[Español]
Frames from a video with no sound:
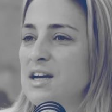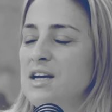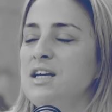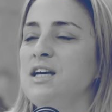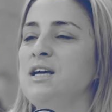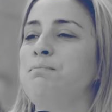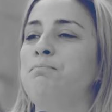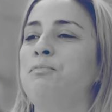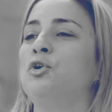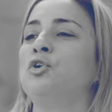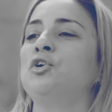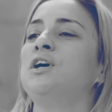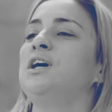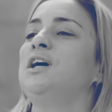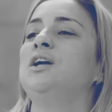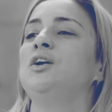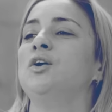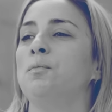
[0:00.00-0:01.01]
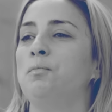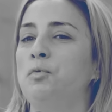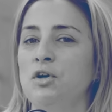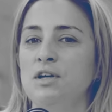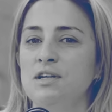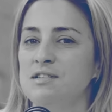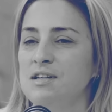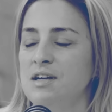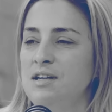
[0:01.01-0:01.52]
¿Y por qué no puede
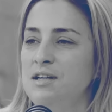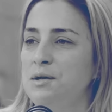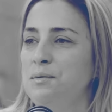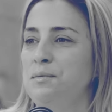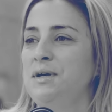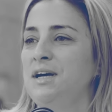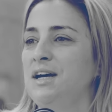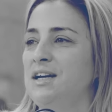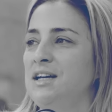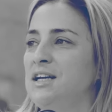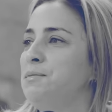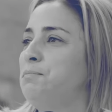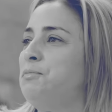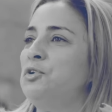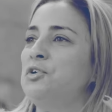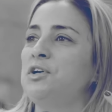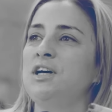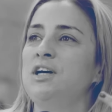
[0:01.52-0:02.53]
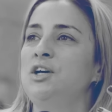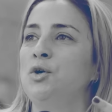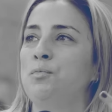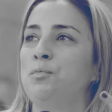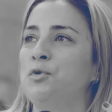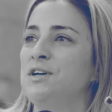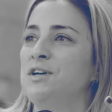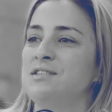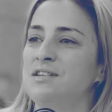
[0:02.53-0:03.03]
salir bien? ¿Y por qué no
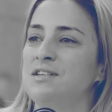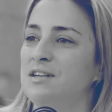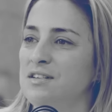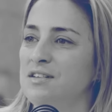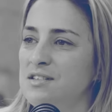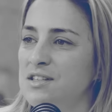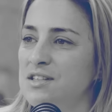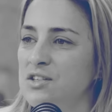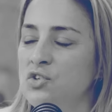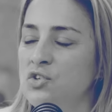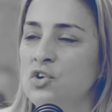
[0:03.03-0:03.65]
puede ser distinto?